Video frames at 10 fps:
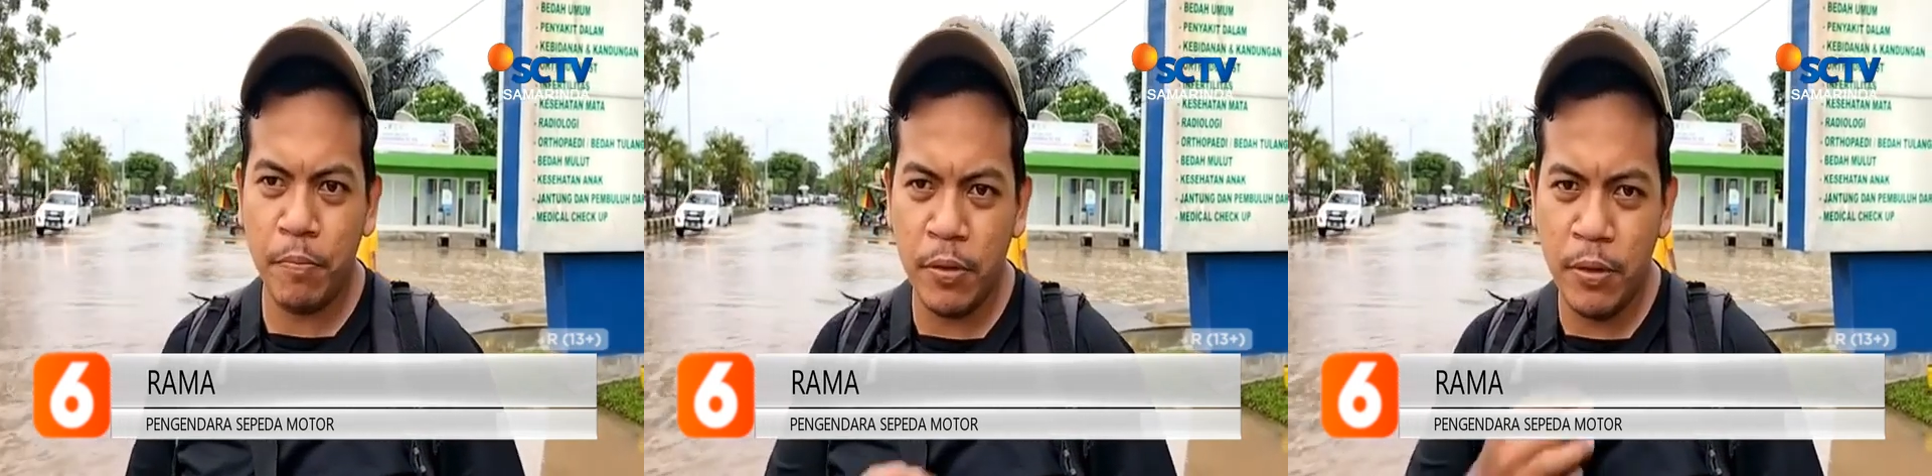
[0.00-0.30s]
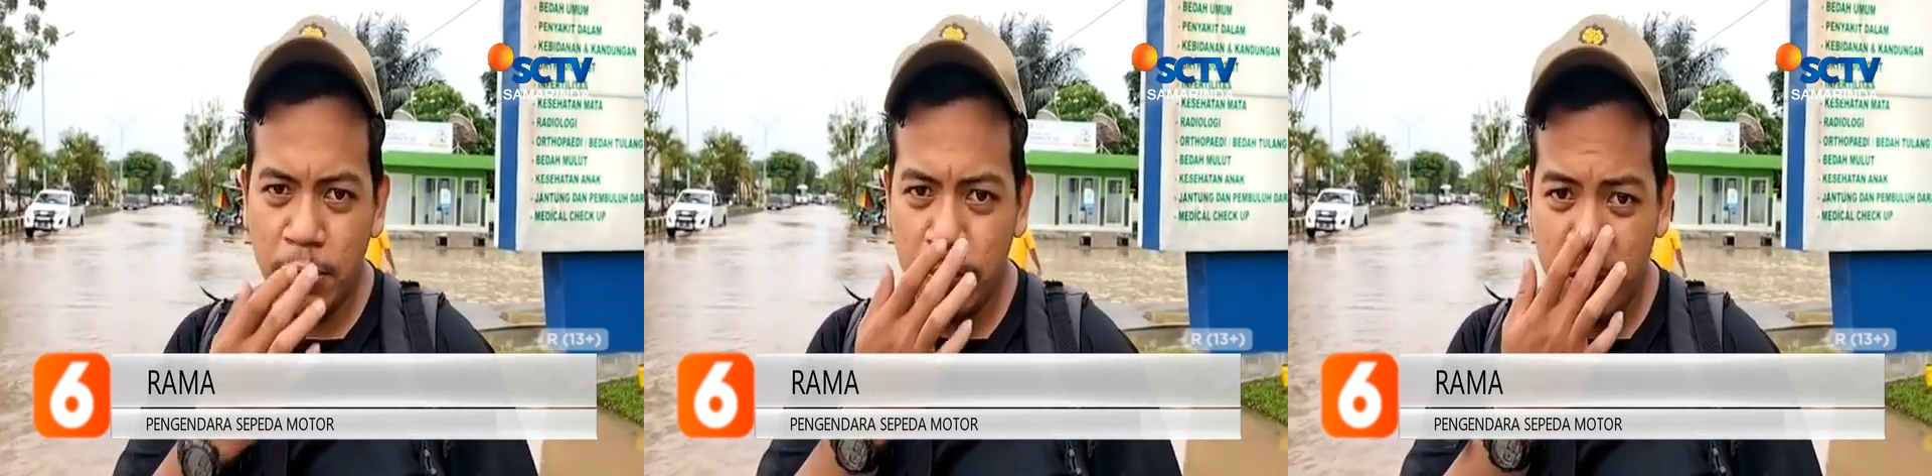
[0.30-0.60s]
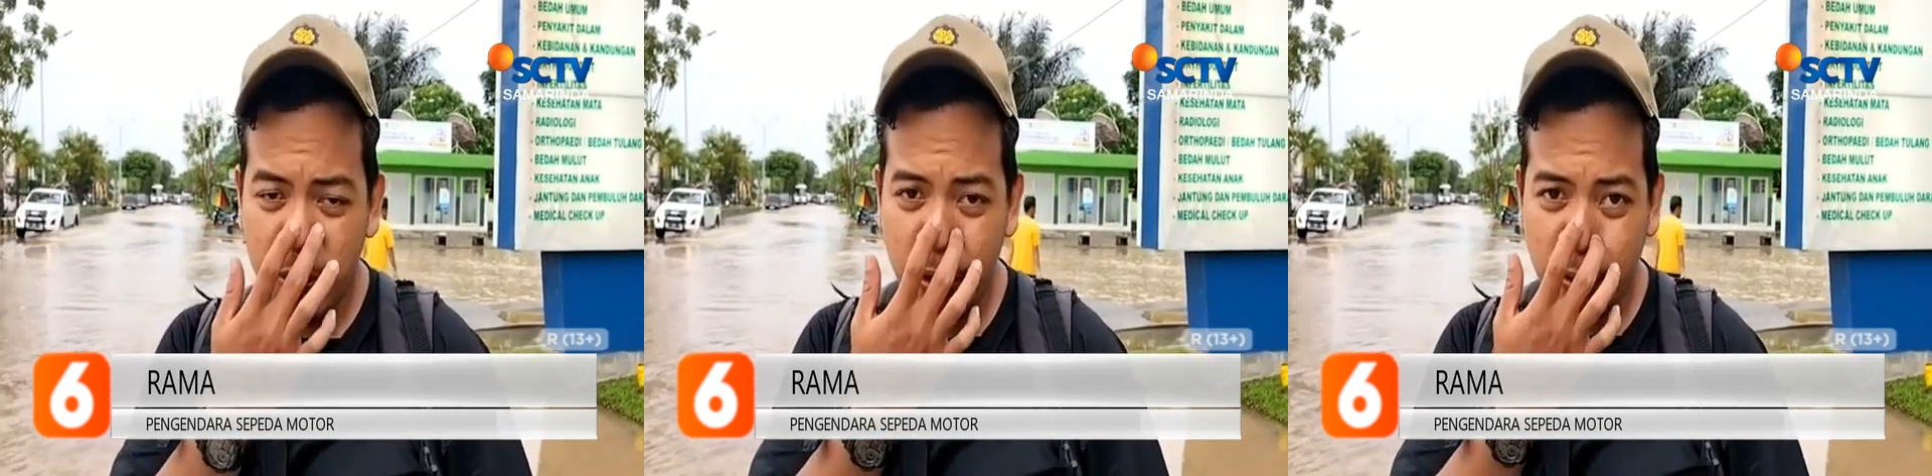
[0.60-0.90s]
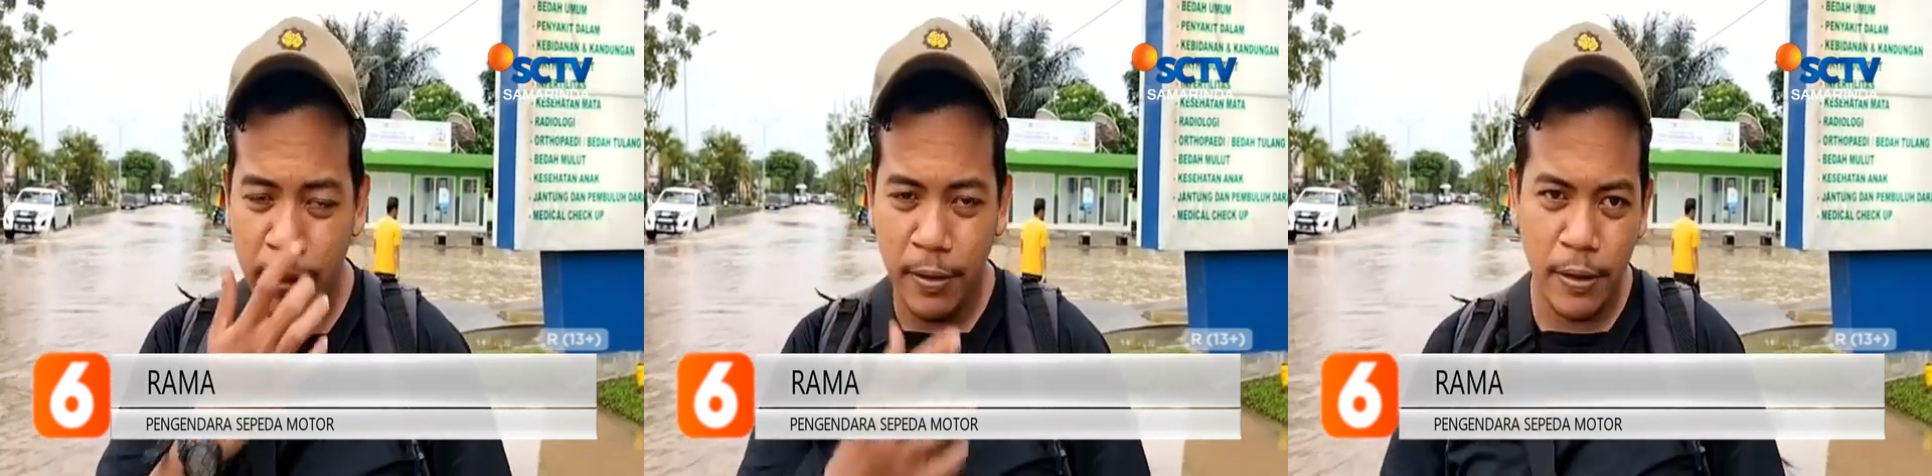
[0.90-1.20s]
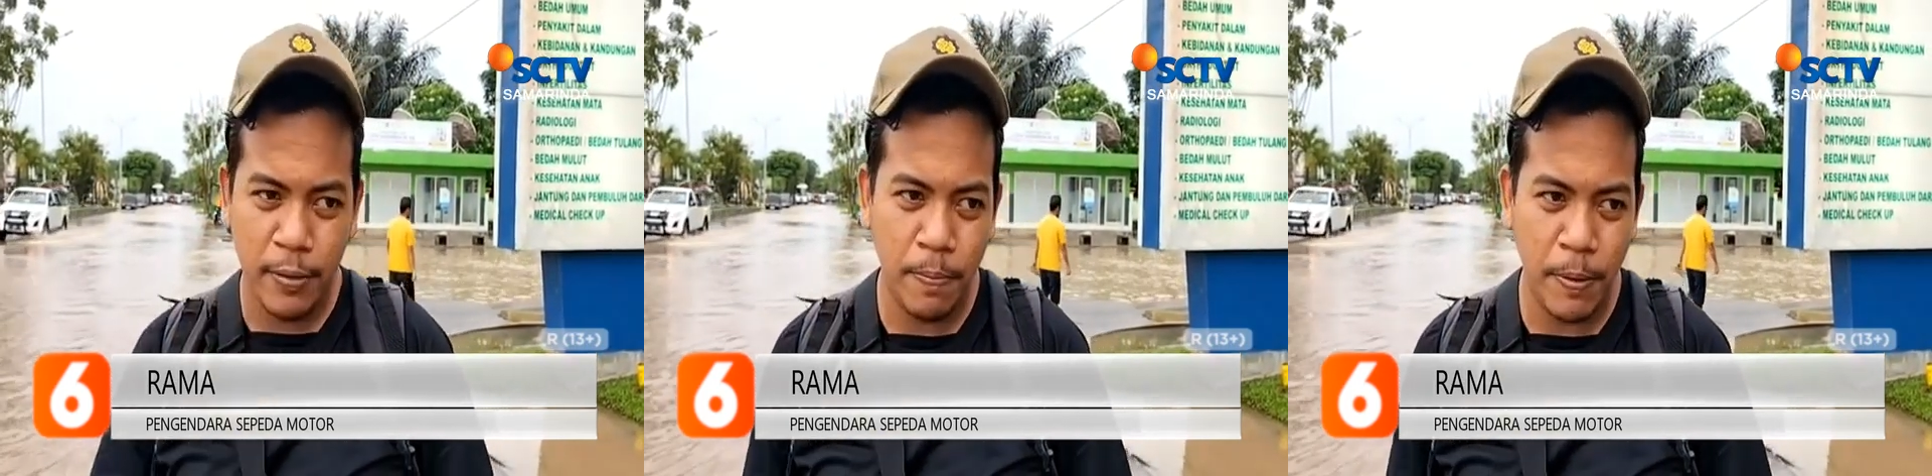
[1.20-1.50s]
hujan intensitas tinggi
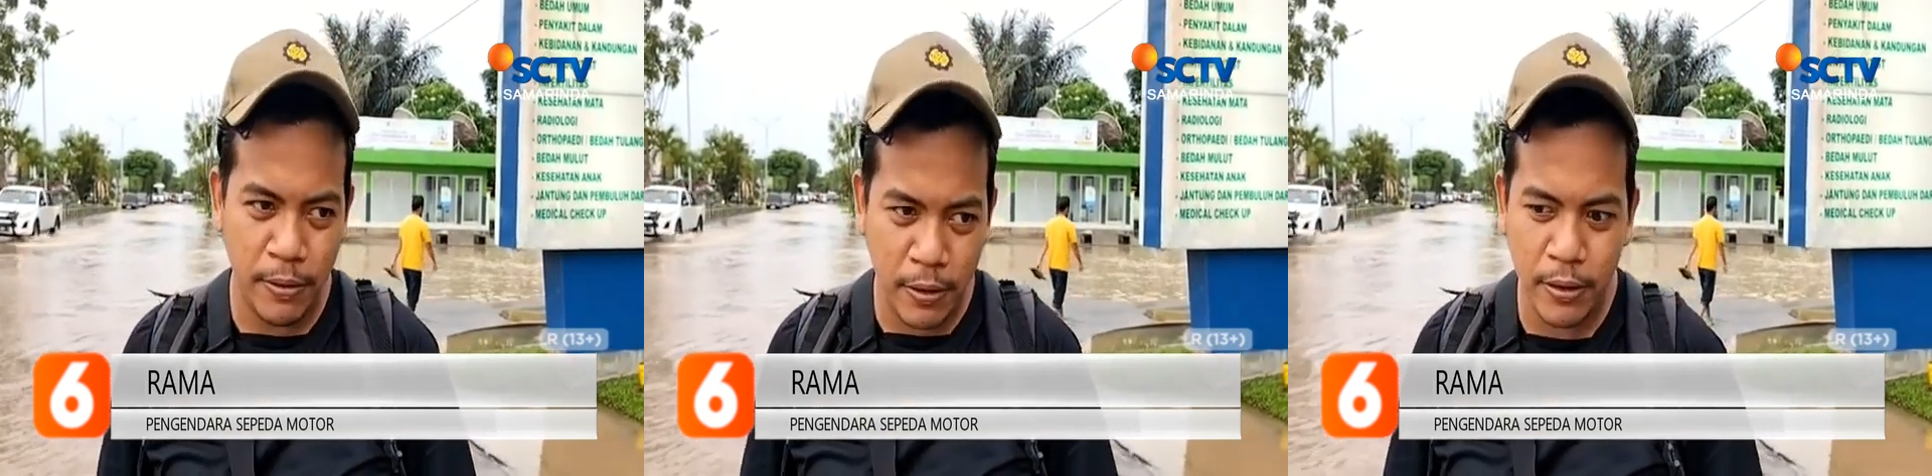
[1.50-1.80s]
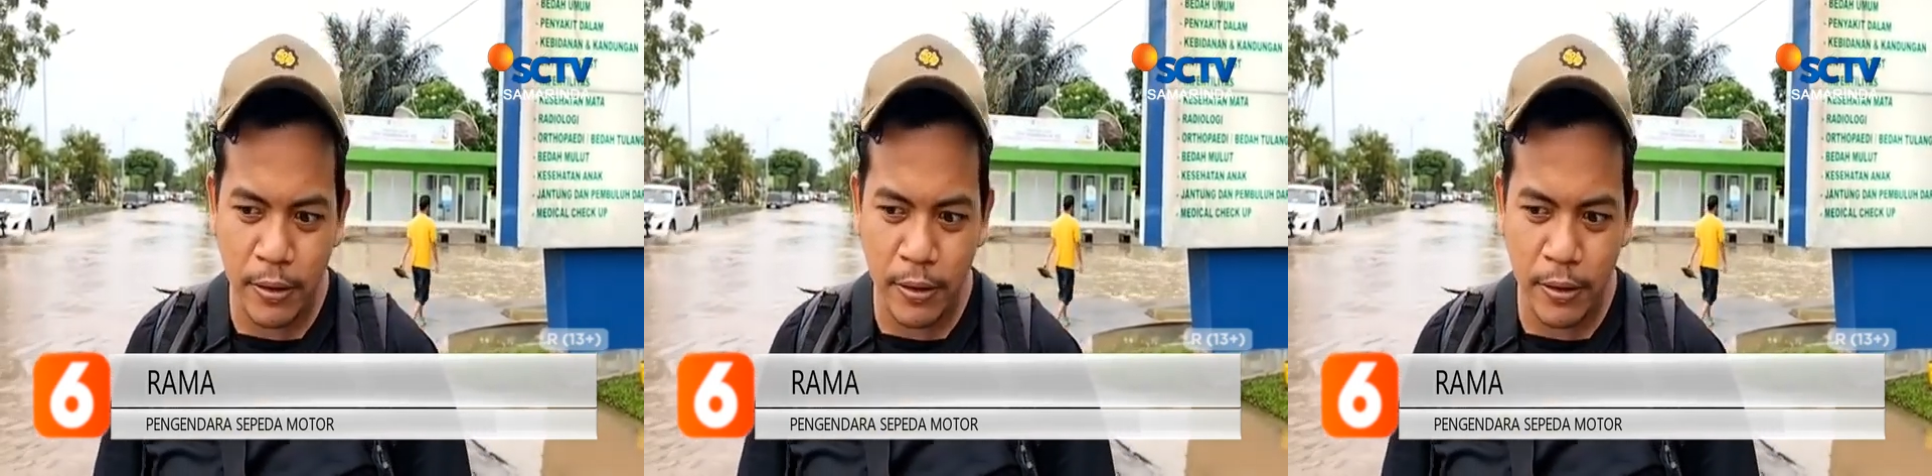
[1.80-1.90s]
pasti